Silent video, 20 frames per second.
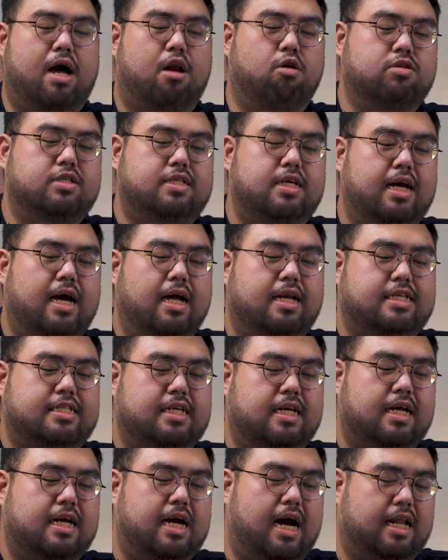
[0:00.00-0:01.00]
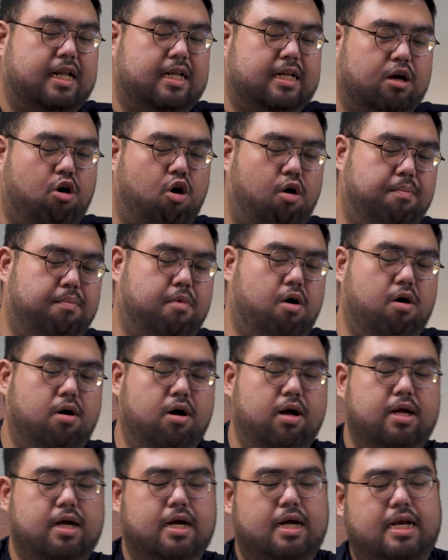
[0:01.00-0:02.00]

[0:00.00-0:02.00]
ROG ya di sini nggak ada titik kopong,